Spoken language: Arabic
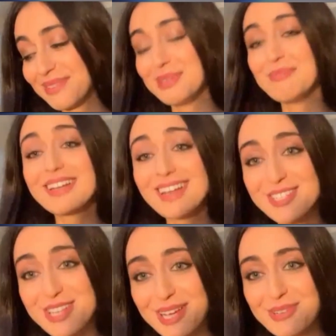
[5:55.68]
بالمره
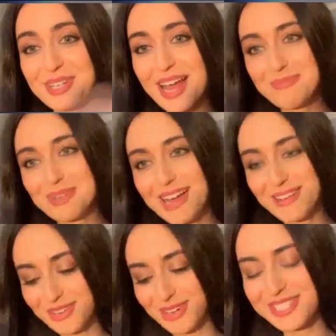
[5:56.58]
الجاي يكون اعمل
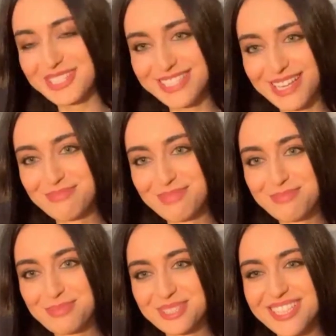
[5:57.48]
لايف كونسرت عن
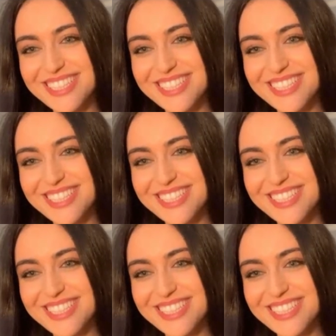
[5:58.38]
مزبوط